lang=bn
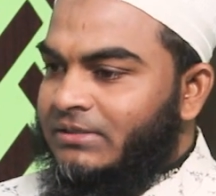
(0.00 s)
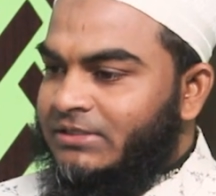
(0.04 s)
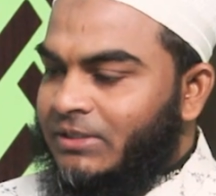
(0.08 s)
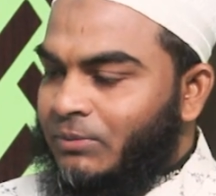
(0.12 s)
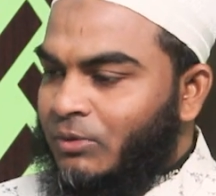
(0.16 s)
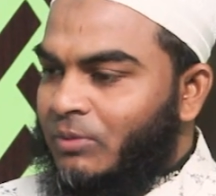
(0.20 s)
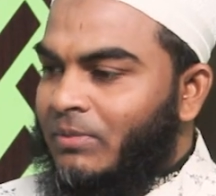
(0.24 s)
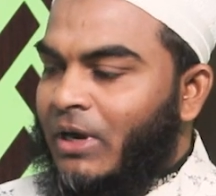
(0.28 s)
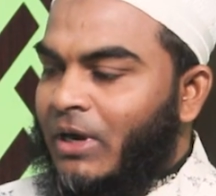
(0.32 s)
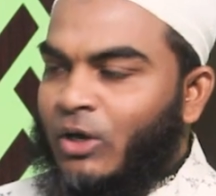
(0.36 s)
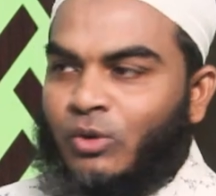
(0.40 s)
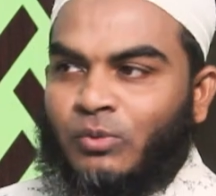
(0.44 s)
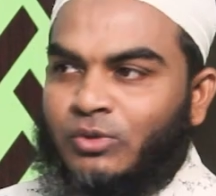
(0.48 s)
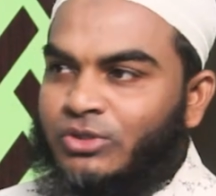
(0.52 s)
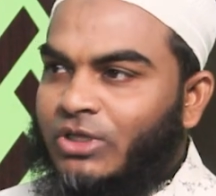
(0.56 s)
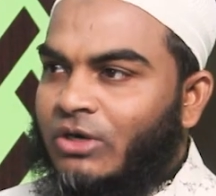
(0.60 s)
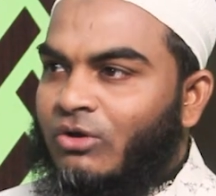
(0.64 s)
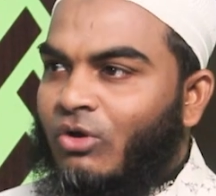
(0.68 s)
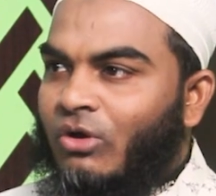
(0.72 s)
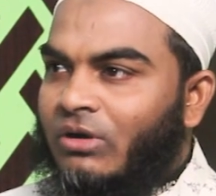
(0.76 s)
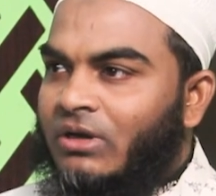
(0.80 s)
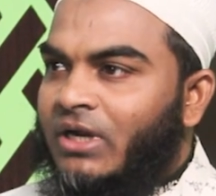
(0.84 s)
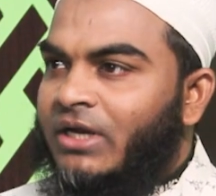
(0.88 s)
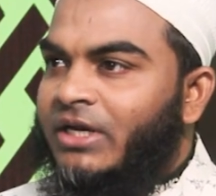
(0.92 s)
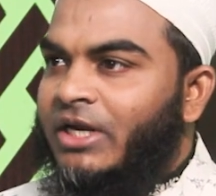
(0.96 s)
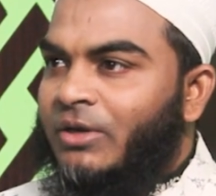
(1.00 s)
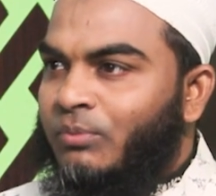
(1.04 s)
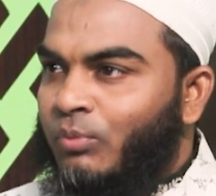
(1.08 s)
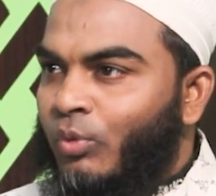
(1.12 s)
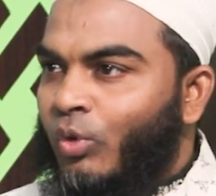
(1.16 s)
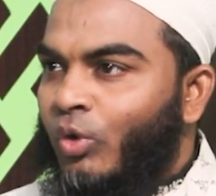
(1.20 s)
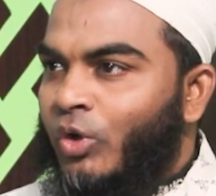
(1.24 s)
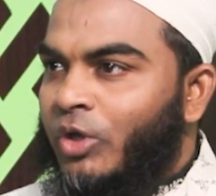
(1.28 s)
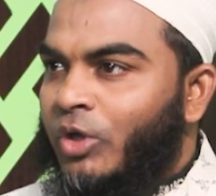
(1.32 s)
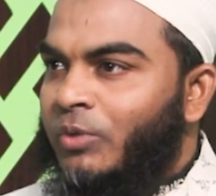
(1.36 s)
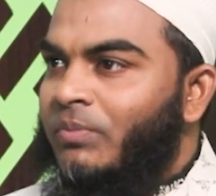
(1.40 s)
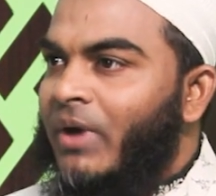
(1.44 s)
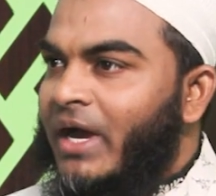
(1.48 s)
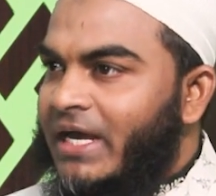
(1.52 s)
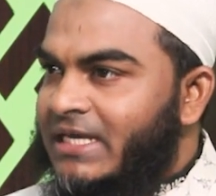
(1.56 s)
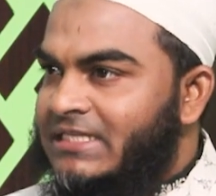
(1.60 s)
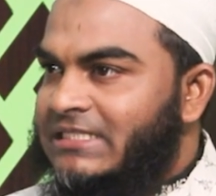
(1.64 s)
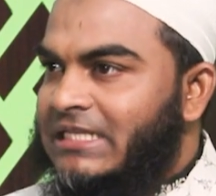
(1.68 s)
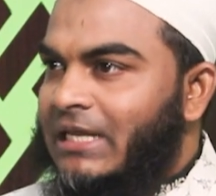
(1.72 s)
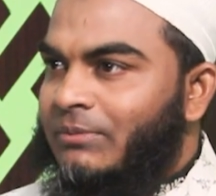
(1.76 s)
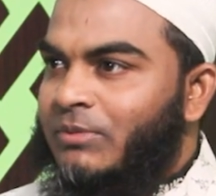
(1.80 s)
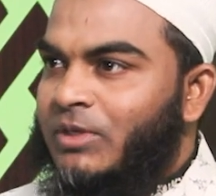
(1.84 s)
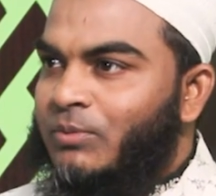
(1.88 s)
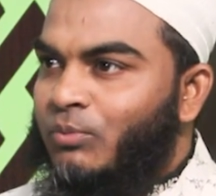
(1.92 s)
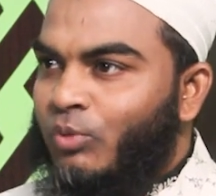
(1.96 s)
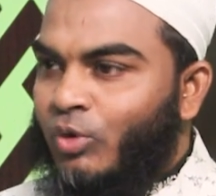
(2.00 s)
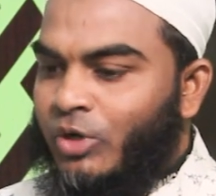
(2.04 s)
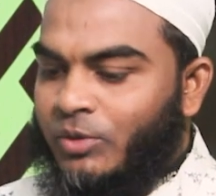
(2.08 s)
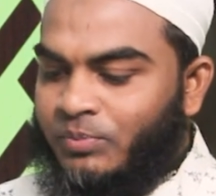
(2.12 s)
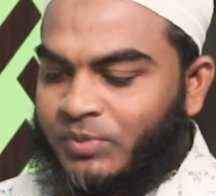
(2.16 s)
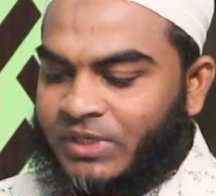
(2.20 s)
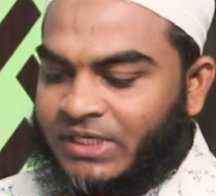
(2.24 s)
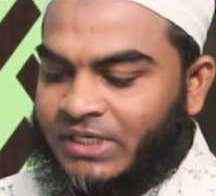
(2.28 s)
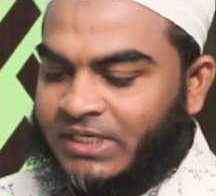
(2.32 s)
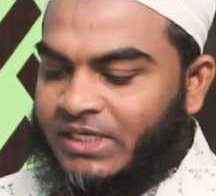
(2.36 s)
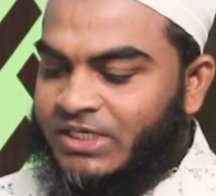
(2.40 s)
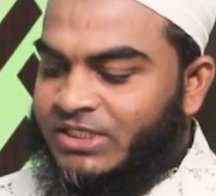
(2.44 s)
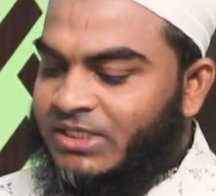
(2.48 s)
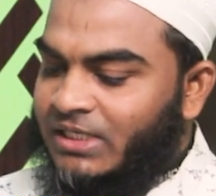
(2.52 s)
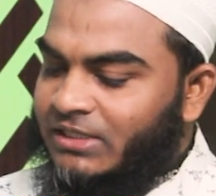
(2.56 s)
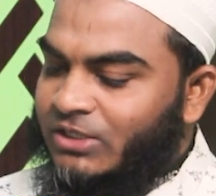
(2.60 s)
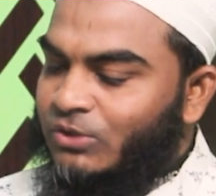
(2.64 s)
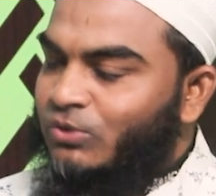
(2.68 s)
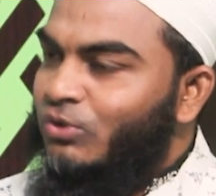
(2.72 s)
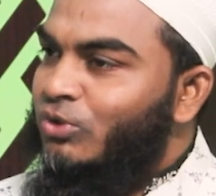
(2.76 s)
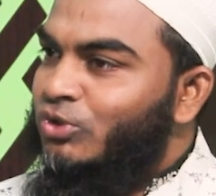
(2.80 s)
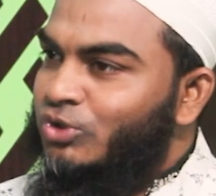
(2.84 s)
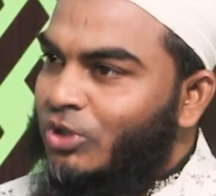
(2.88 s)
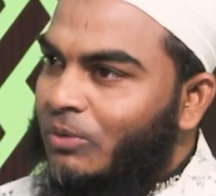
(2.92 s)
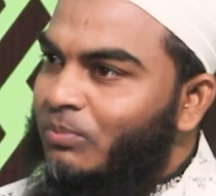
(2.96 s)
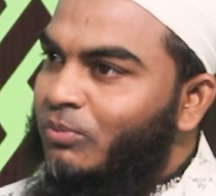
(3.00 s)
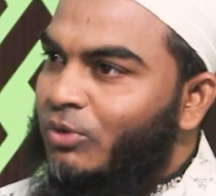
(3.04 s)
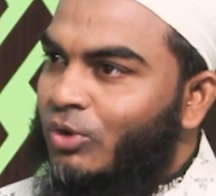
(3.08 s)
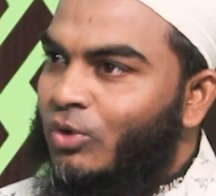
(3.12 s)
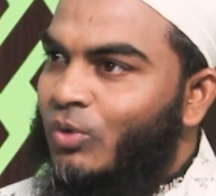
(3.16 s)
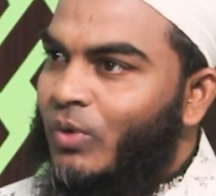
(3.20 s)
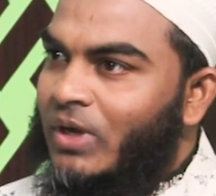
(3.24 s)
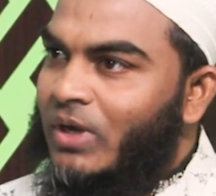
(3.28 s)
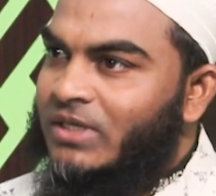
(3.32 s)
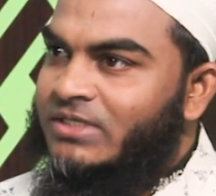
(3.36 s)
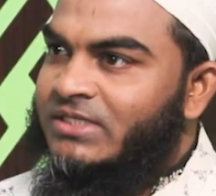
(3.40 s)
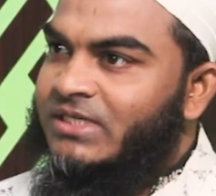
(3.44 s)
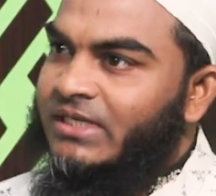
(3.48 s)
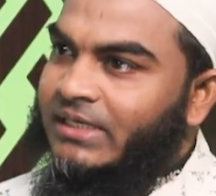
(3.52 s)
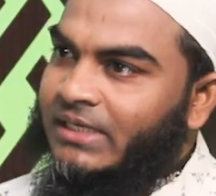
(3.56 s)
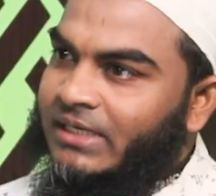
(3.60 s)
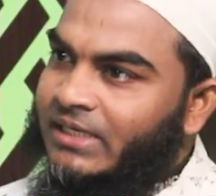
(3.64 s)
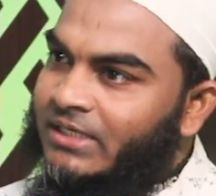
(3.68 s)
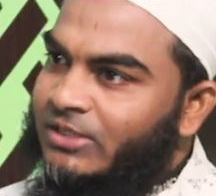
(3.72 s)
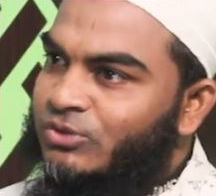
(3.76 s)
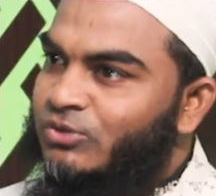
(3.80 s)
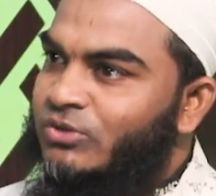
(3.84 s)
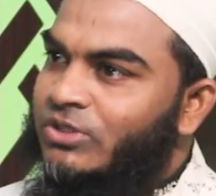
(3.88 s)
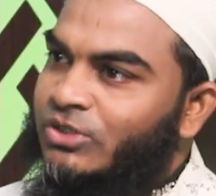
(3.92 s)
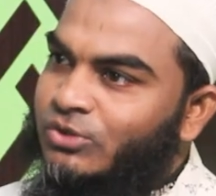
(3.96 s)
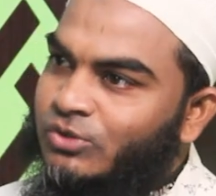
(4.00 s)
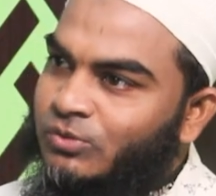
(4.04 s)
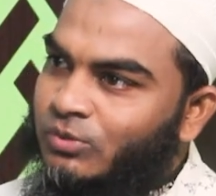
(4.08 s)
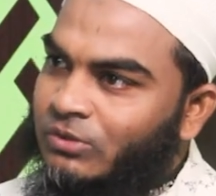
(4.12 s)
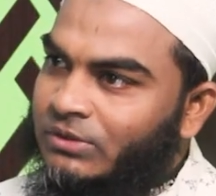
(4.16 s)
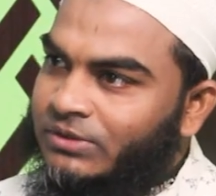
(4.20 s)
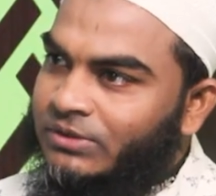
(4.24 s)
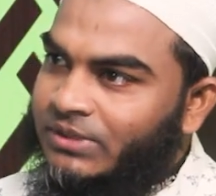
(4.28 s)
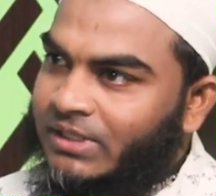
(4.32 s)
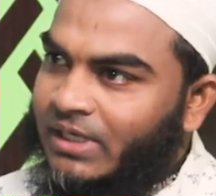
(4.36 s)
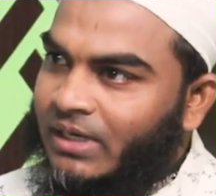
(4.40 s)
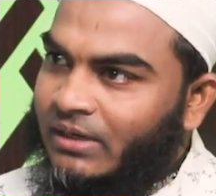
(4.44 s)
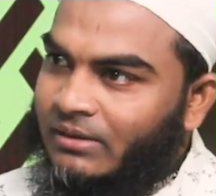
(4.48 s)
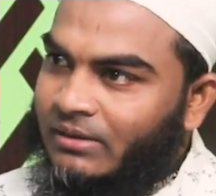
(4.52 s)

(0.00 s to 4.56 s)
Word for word: যেমন মানবতার কল্যাণের বই বা ইসলামী বই বিক্রির সাথে কোনো সম্পর্ক আছে এটা যদি একটু বলতেন